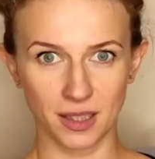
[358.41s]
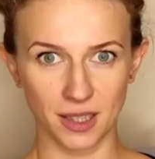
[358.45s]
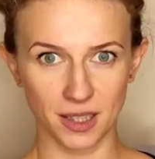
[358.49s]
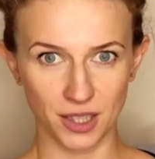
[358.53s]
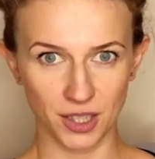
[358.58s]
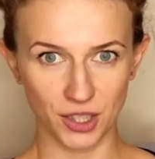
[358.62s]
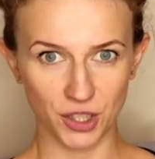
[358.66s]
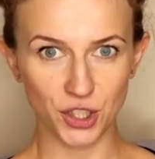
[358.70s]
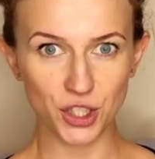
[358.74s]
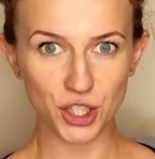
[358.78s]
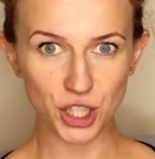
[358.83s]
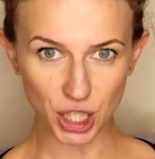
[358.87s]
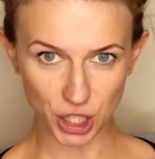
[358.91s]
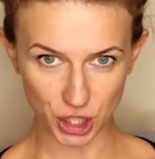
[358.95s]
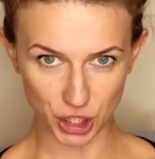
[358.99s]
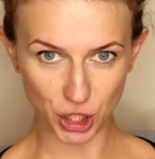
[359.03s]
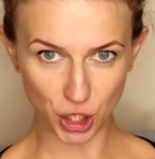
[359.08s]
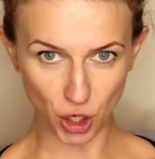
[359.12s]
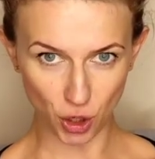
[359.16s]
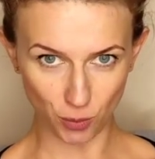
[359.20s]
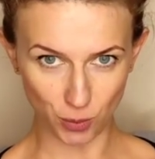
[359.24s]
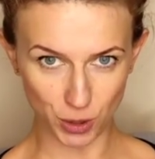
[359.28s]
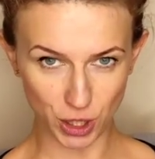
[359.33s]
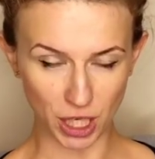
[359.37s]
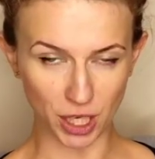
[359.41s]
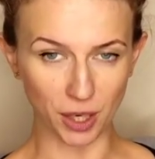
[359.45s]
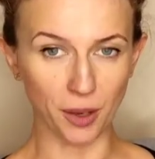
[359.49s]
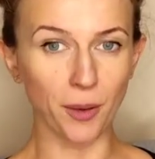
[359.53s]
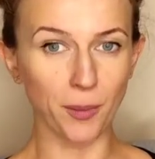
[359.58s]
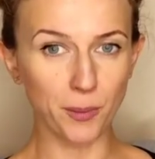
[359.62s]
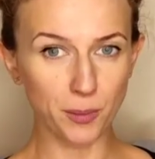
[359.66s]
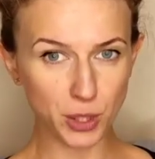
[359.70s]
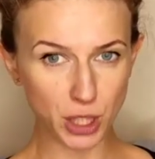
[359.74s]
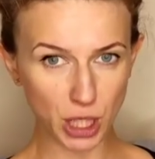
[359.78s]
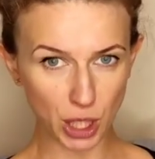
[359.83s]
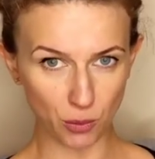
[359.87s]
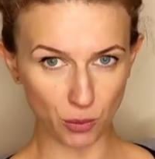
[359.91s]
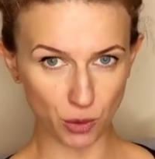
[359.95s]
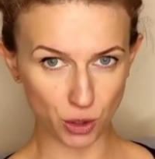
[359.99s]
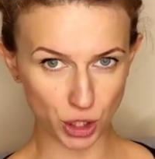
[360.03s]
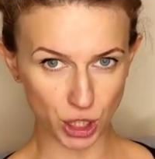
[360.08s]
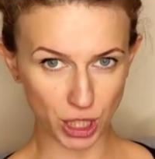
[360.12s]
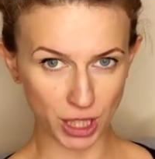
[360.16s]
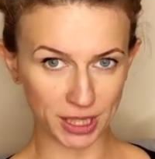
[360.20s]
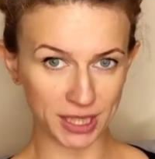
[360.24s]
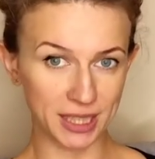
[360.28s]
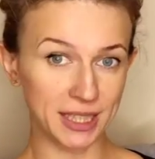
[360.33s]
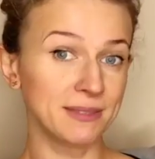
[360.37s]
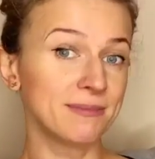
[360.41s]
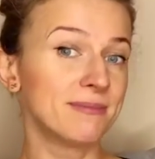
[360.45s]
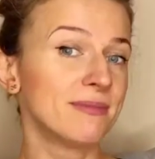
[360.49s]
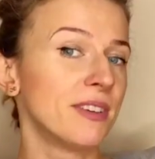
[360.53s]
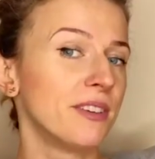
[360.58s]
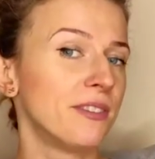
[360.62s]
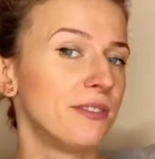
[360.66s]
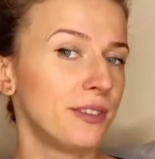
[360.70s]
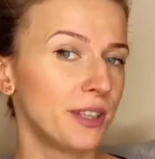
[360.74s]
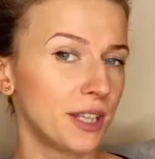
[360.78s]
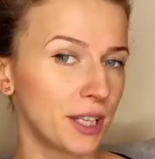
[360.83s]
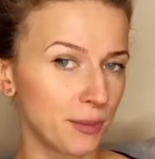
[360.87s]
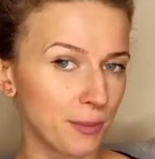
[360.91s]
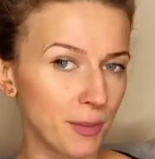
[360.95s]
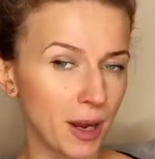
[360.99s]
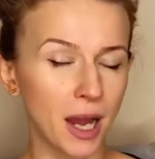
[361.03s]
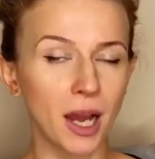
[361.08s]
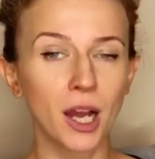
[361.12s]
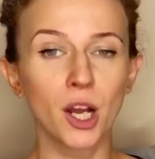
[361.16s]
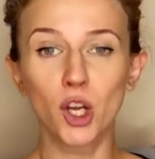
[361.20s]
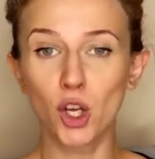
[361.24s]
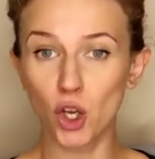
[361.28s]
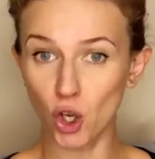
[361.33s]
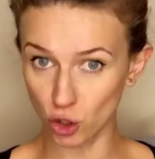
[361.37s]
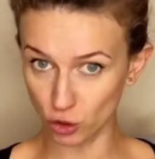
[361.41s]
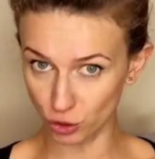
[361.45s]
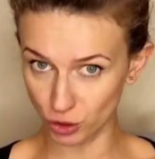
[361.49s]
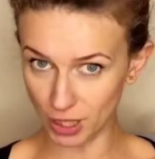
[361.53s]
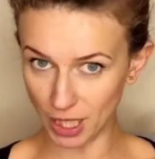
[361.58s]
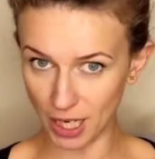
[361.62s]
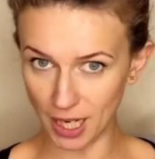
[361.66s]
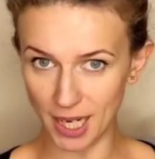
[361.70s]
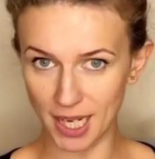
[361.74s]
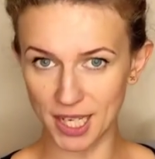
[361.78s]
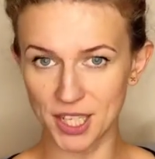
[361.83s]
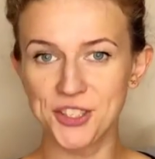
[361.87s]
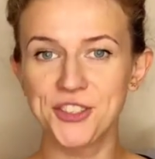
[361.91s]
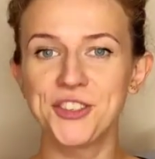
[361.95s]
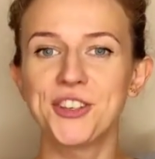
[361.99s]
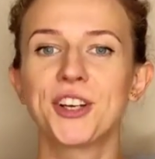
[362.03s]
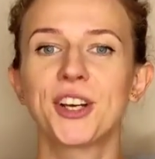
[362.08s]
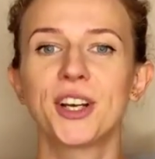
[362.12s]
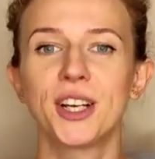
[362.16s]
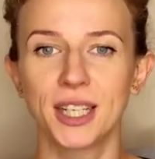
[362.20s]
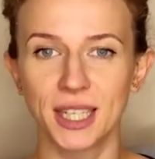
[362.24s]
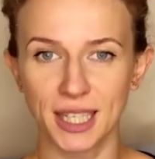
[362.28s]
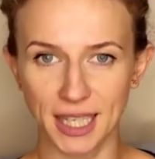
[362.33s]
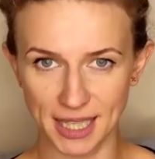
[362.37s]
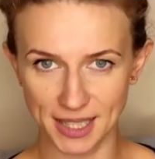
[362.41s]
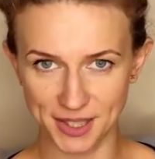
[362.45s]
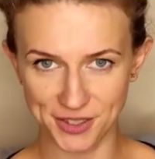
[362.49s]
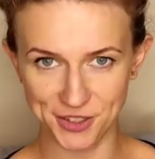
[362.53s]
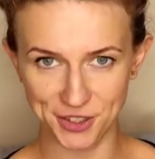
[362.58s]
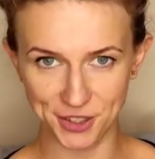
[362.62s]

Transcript: Trzeci obszar: przełożeni, firma, kontrahenci, klienci.